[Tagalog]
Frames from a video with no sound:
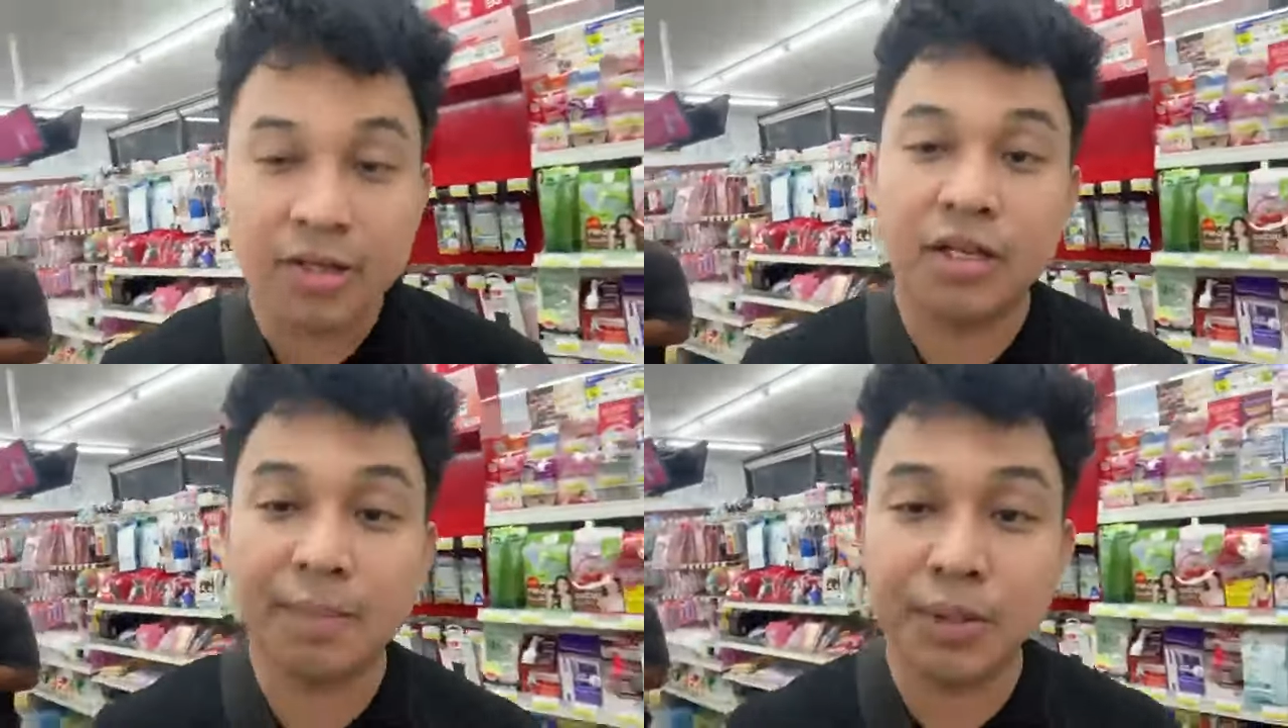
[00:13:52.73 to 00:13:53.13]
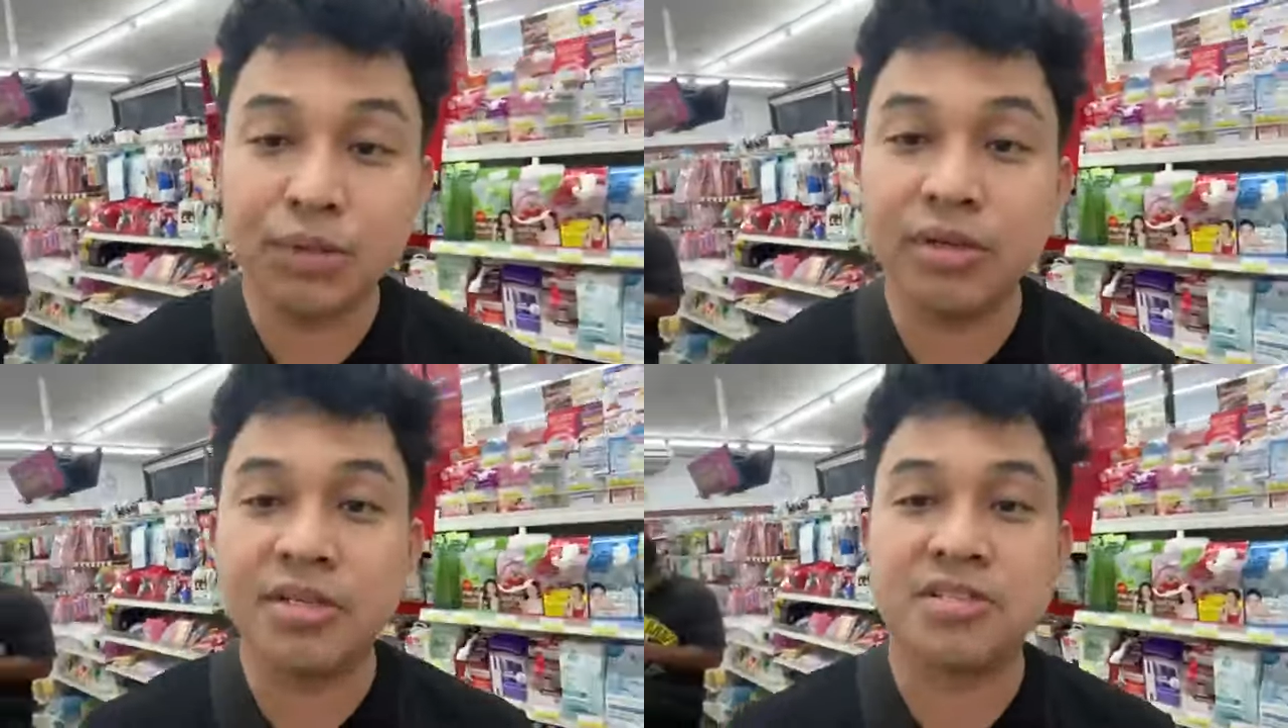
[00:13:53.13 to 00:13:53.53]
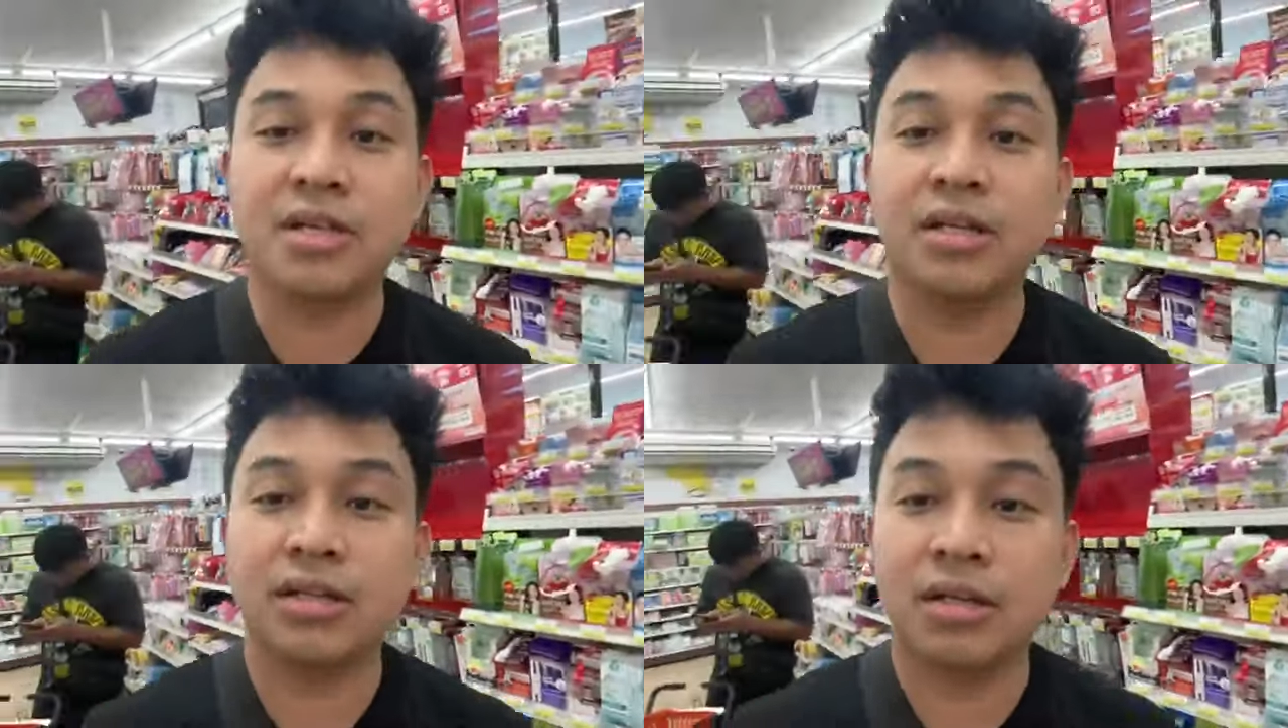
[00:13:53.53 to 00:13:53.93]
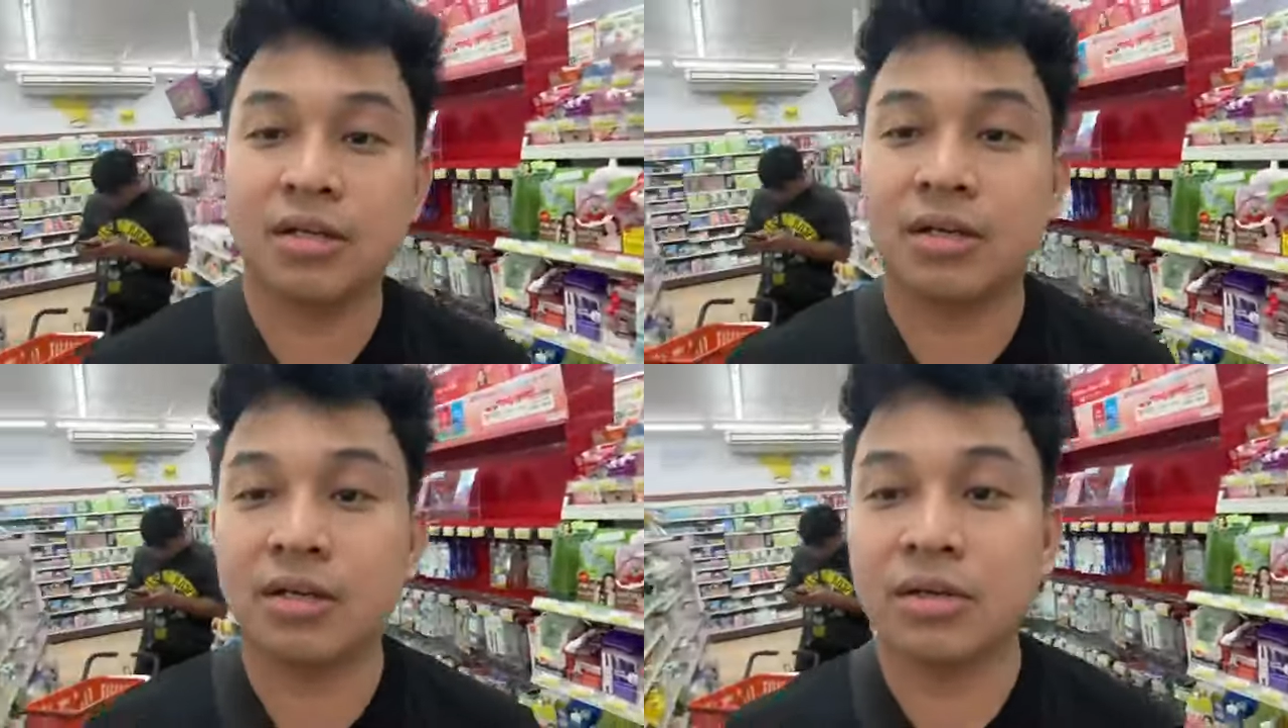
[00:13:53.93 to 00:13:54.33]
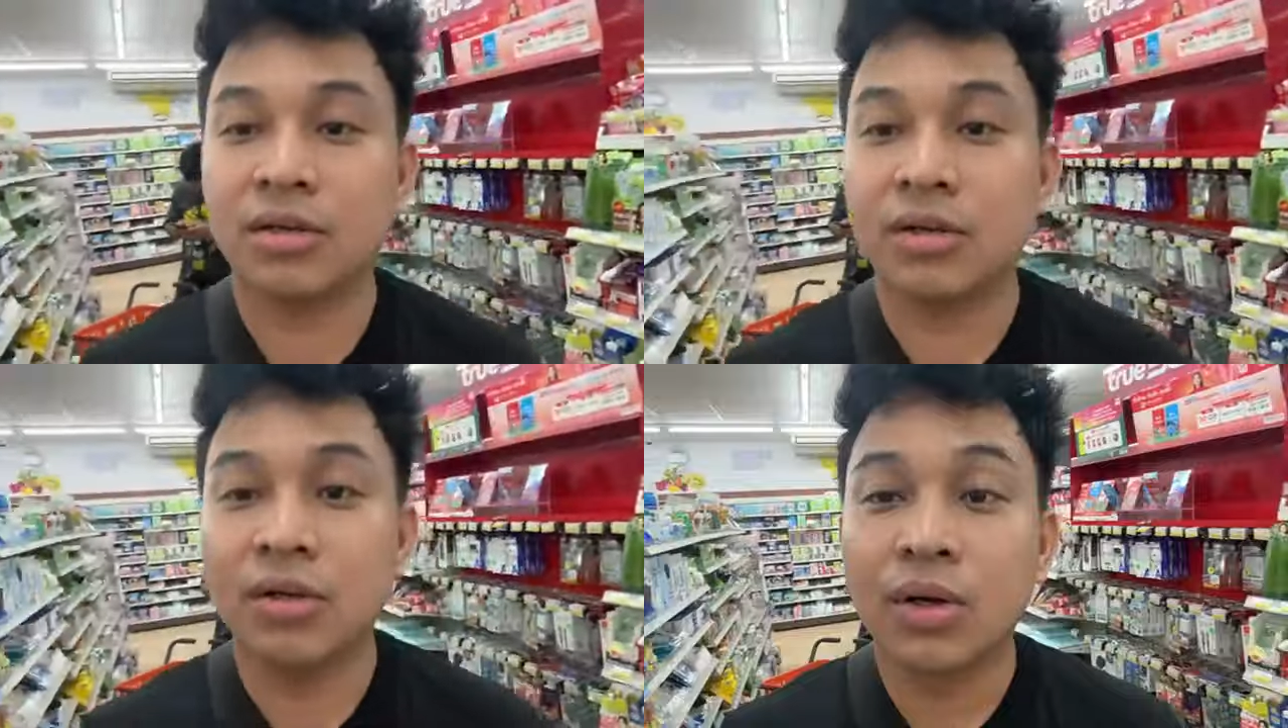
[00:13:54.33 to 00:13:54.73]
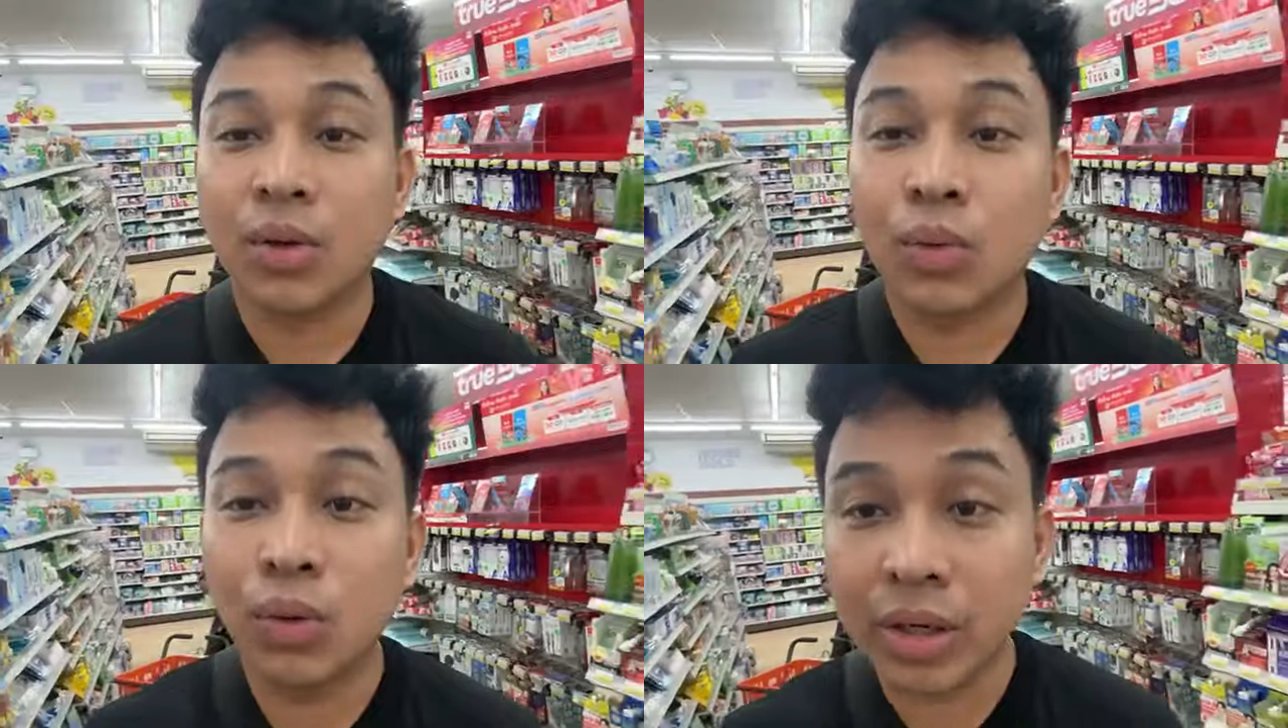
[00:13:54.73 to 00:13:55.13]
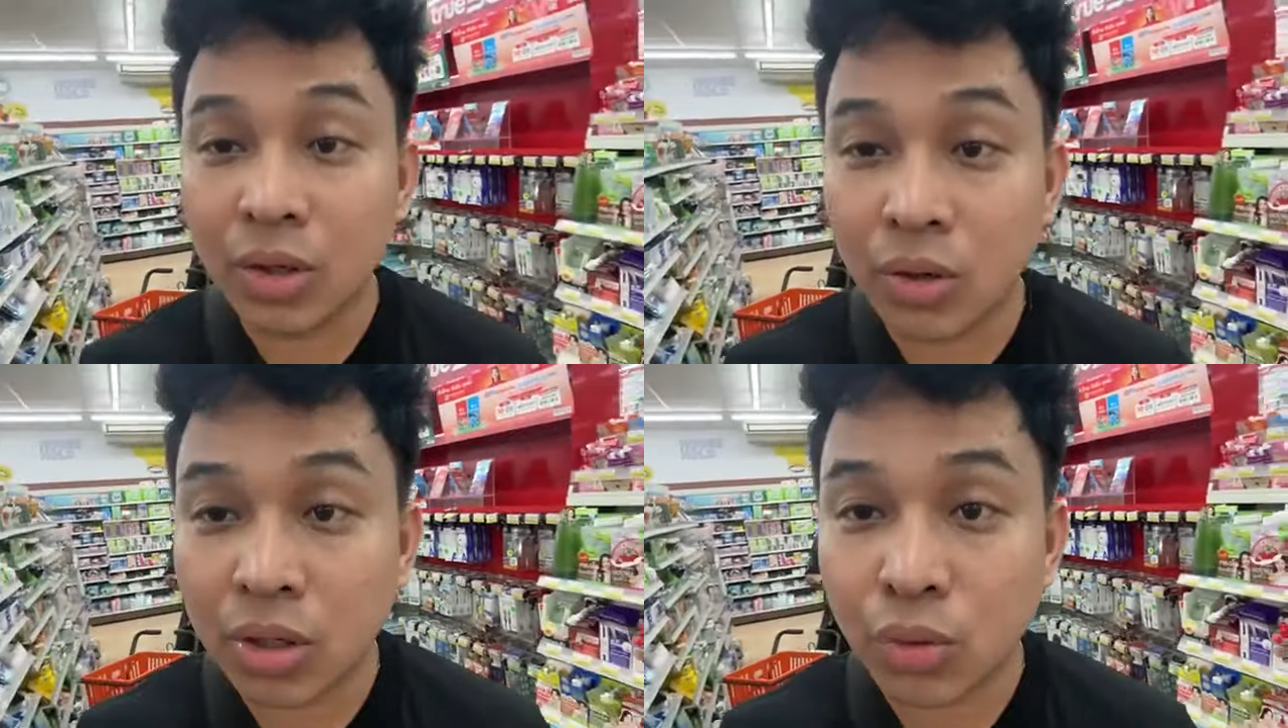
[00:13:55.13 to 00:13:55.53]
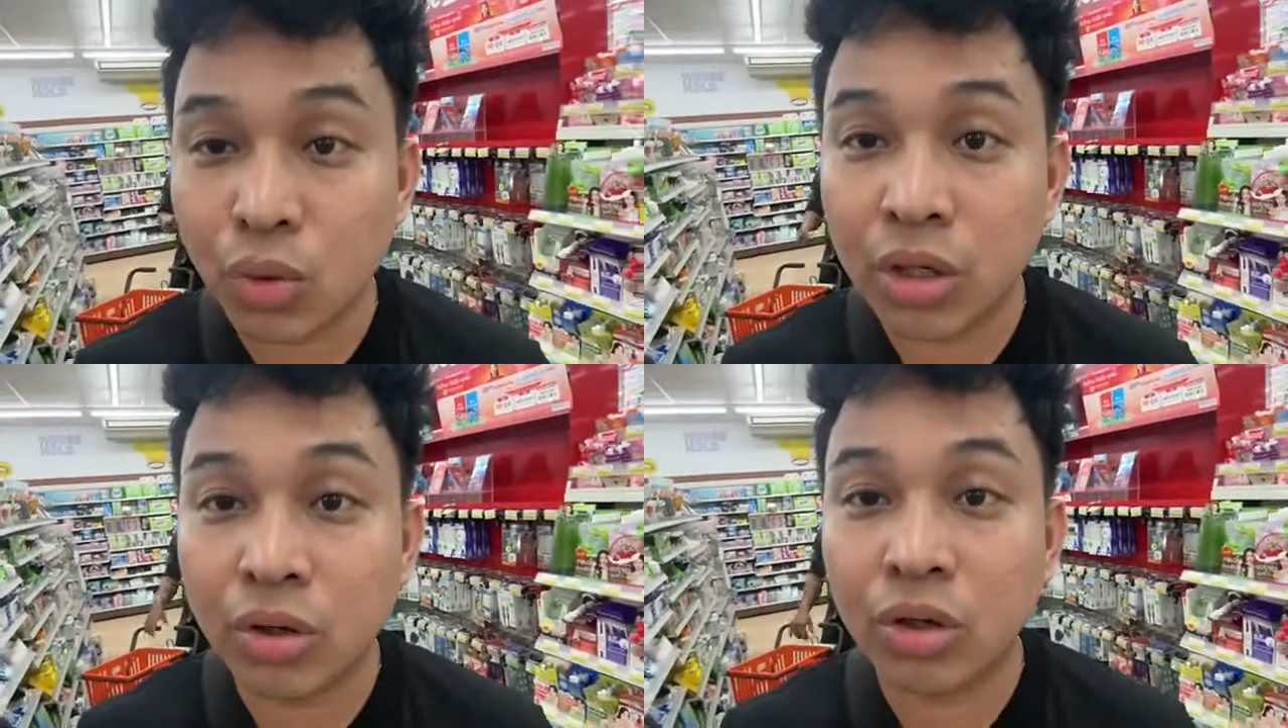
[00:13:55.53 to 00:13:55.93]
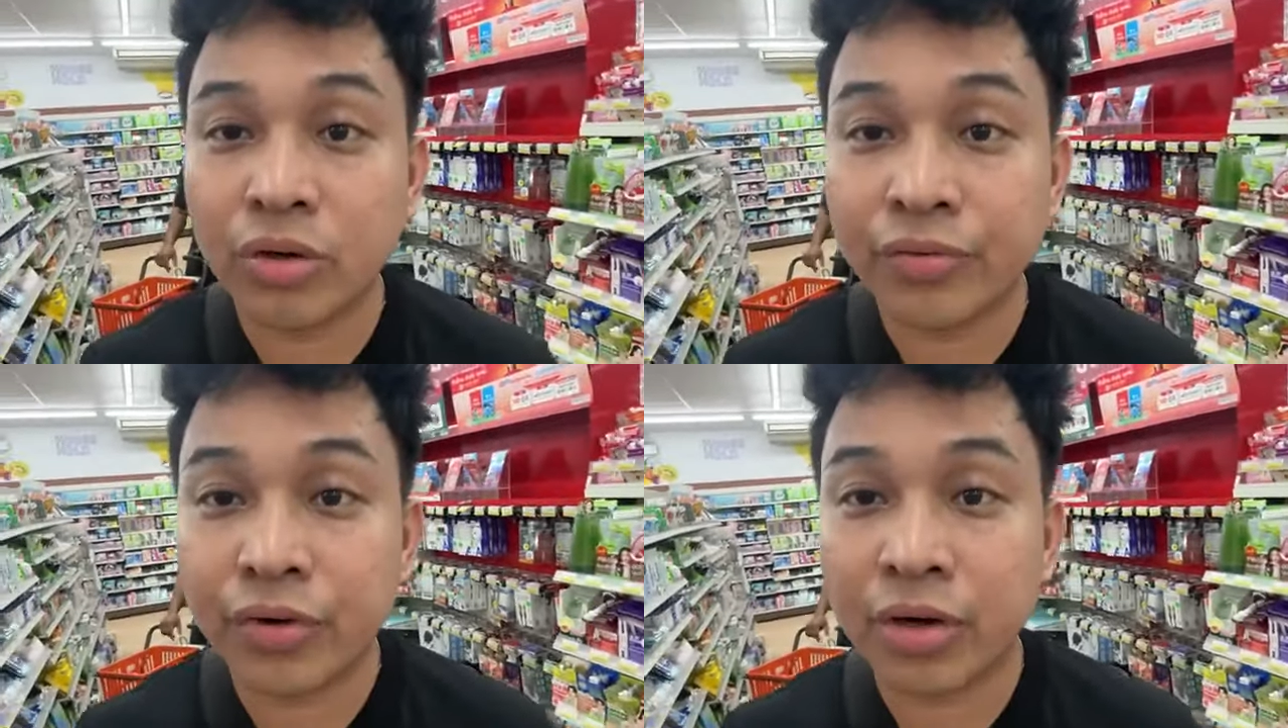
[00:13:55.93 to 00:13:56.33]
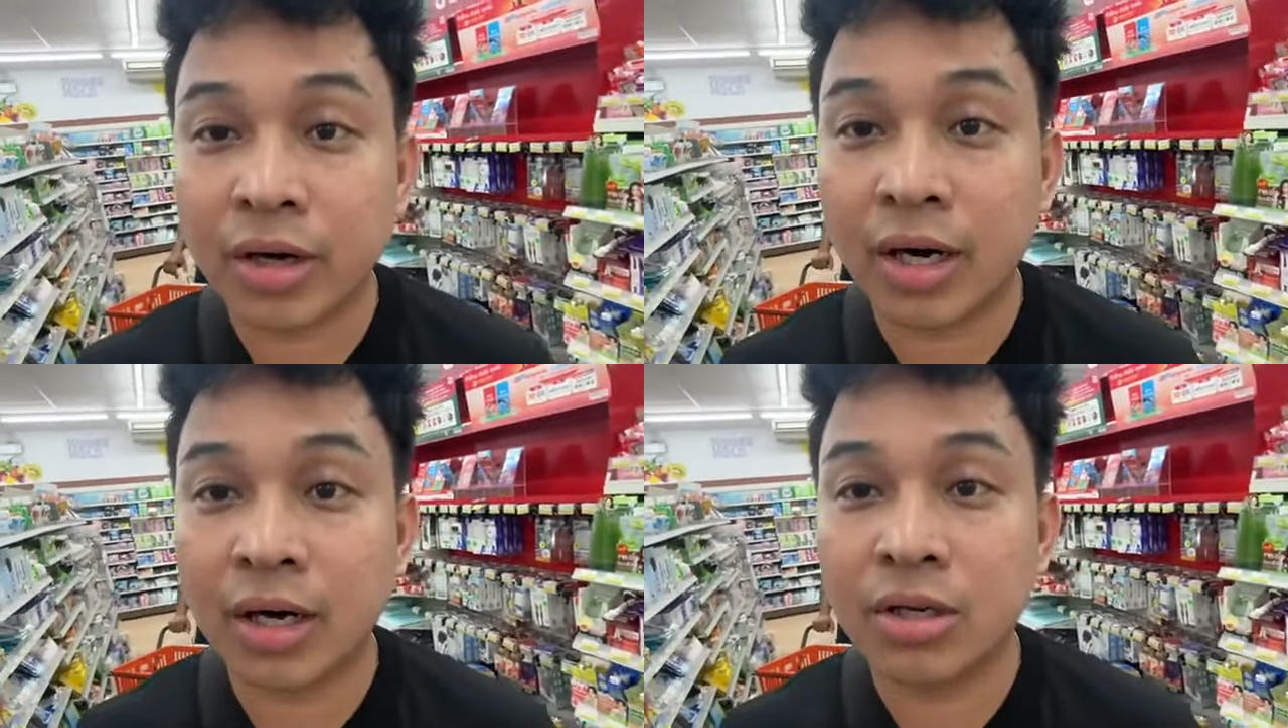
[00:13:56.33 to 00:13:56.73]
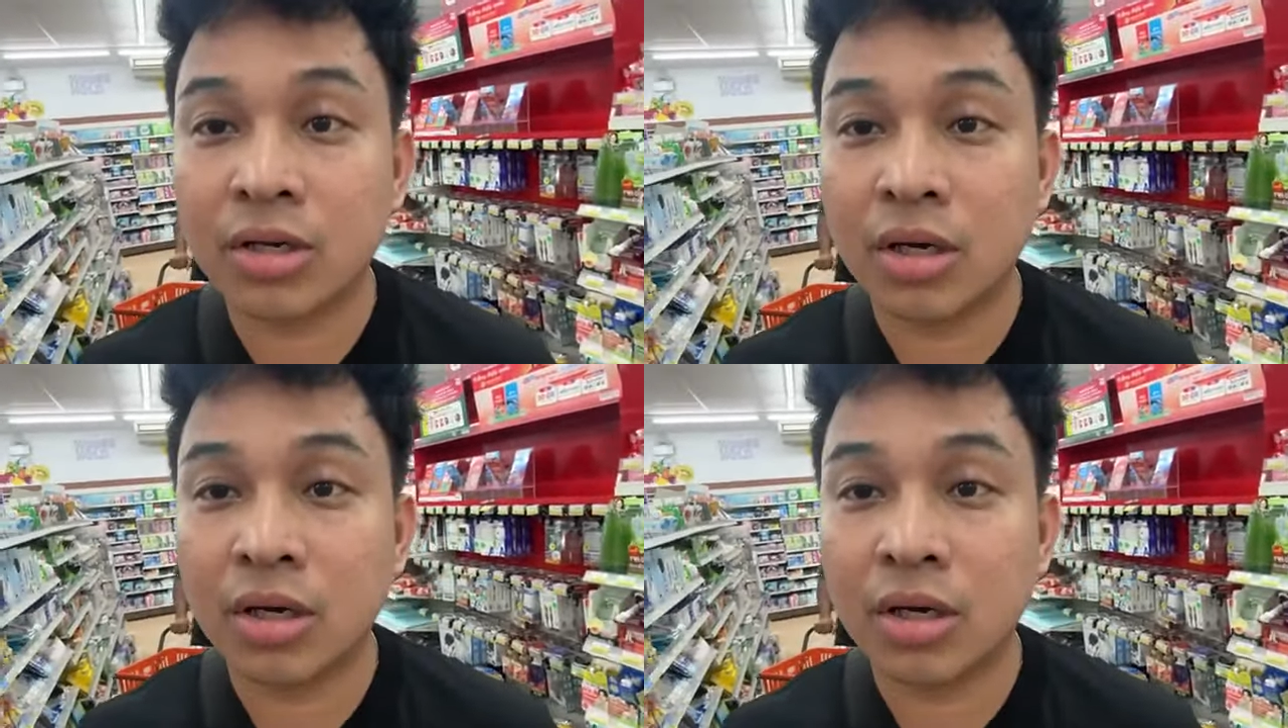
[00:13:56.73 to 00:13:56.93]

dapat yung instant cooking oil cooling oil for Carla